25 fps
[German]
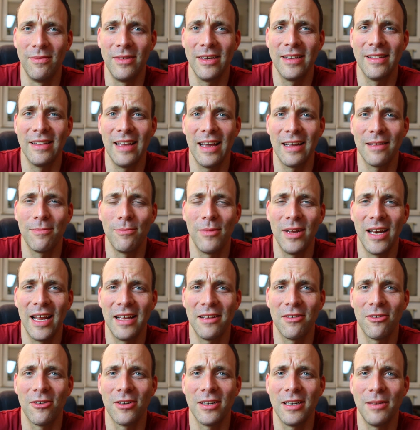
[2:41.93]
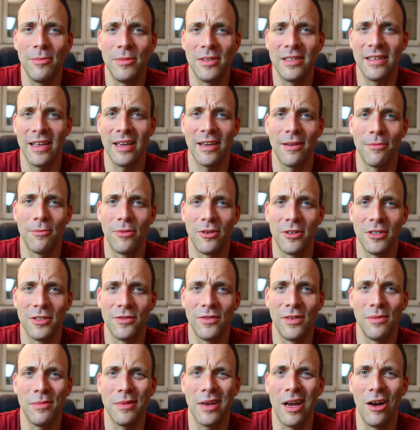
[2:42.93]
Wie gesagt, man hat auch in den bisherigen
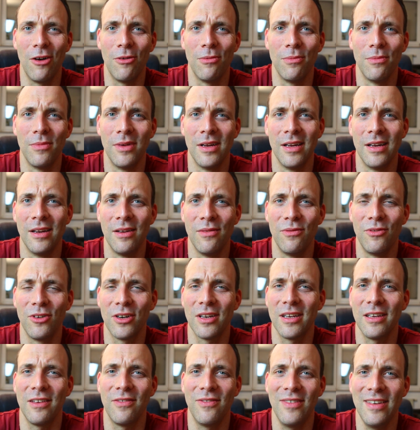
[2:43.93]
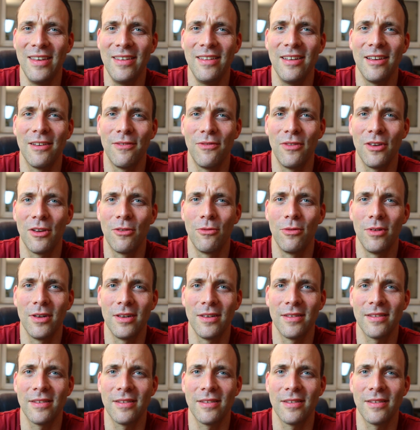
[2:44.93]
Purge-Filmen kaum wirklich wichtige Figuren.